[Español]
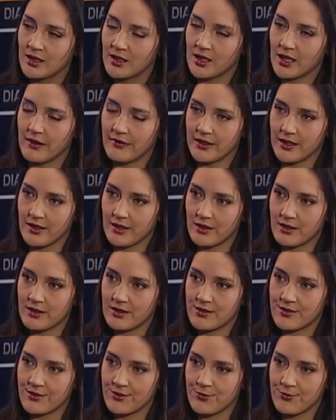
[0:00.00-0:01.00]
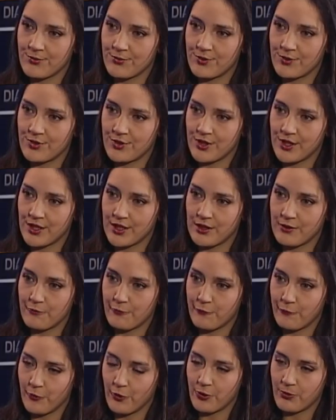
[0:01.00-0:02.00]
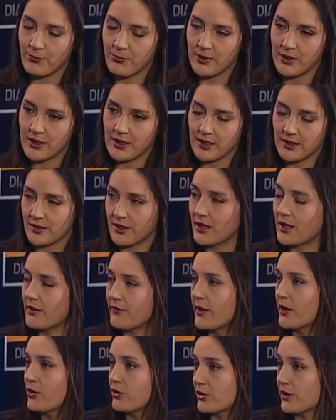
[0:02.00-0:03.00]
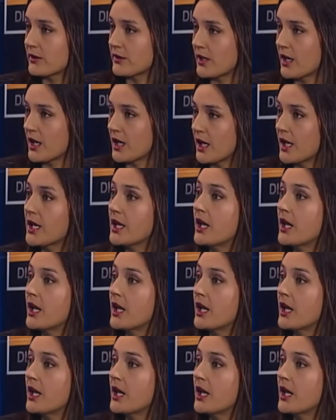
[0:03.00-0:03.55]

A ver, según el informe que entrega el Banco Central,